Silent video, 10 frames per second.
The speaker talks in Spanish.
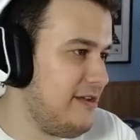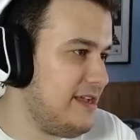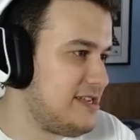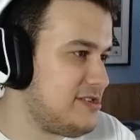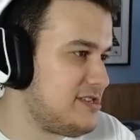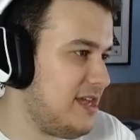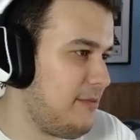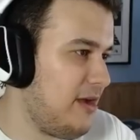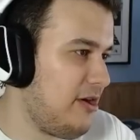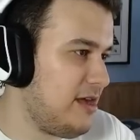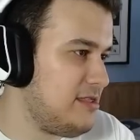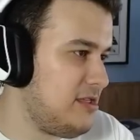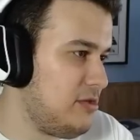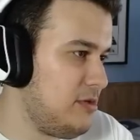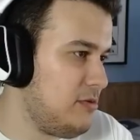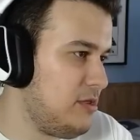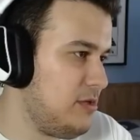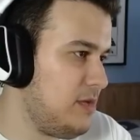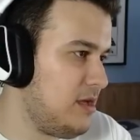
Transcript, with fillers: Eso os ha molado cantidubidubidubi.